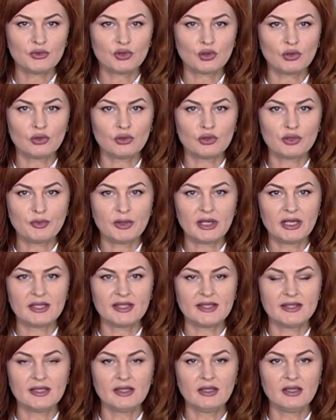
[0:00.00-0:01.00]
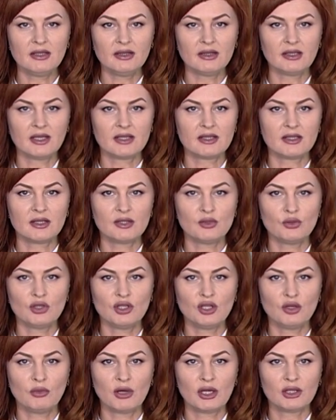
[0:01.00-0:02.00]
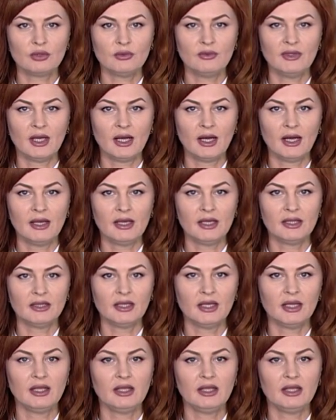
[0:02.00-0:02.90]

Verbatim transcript: сколько успели сделать на стадионе Мордовия-Арена.